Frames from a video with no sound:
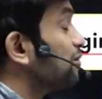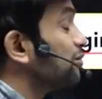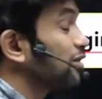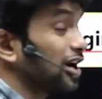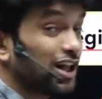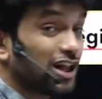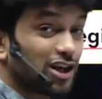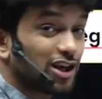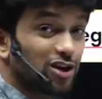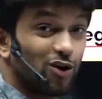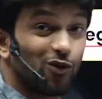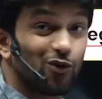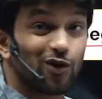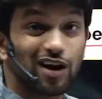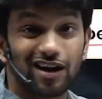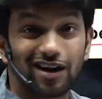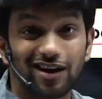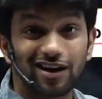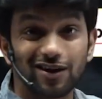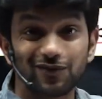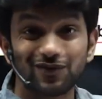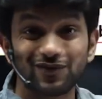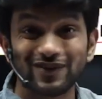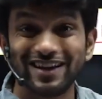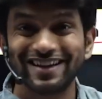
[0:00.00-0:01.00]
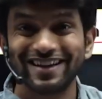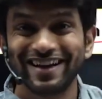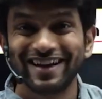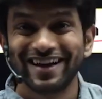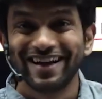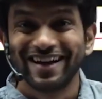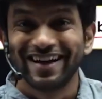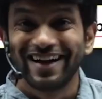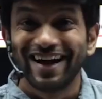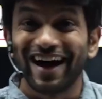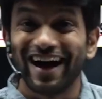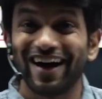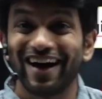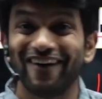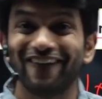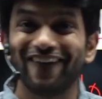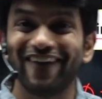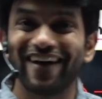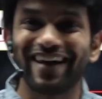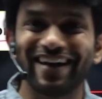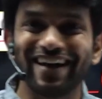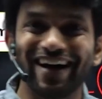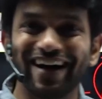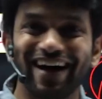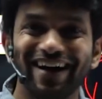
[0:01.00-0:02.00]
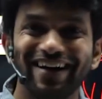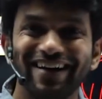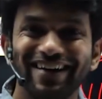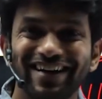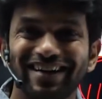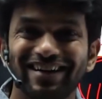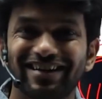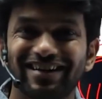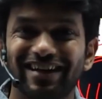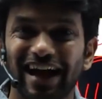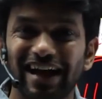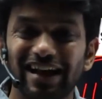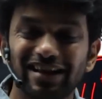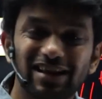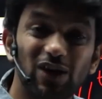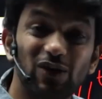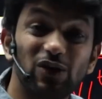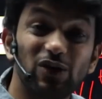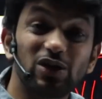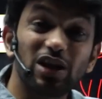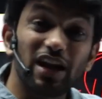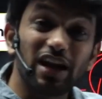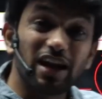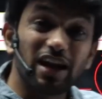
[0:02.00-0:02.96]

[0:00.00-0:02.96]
கிடைக்கும் அவங்களுக்கு அவன் இல்லையா டென்த்தில் வந்து நிறைய